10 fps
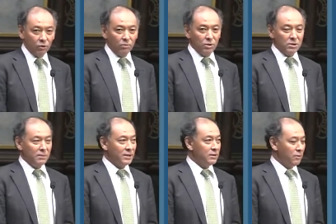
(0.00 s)
と申し
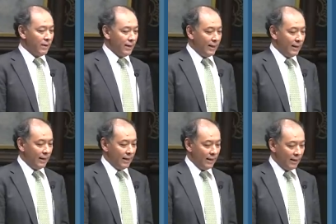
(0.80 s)
ますのは
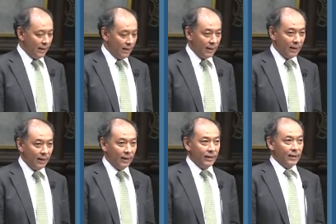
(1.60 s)

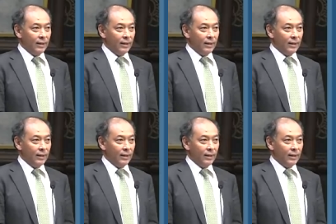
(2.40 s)
あ